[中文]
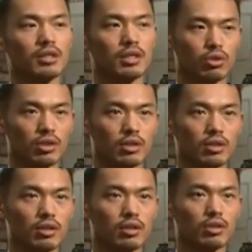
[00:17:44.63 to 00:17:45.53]
呃，我一
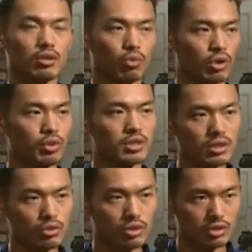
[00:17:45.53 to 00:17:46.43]
定经过努力，我
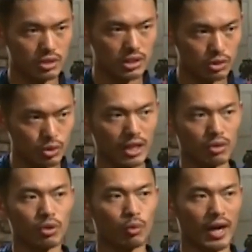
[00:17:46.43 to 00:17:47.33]
会尽足过自己
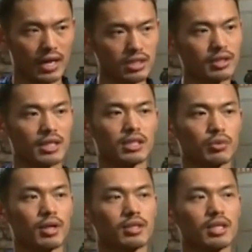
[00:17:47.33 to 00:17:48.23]
最大努力，我还是要
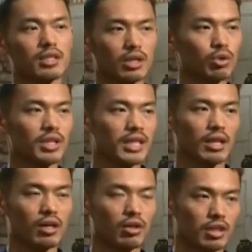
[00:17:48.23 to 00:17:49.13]
拿这一块。但是你如
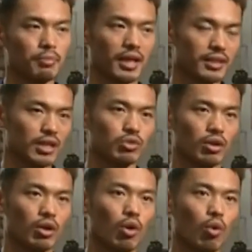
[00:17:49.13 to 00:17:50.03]
果你打得好，你把它
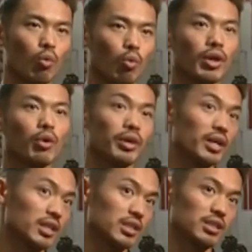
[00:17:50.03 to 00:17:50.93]
拿走了。我
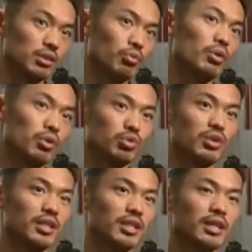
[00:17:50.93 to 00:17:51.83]
也会给你掌声，我也
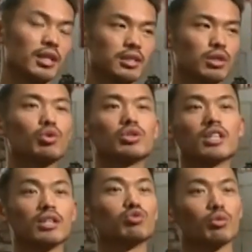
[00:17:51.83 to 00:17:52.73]
会祝贺你，这
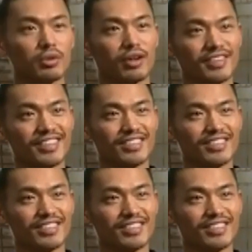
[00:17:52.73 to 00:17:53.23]
是过去可能做不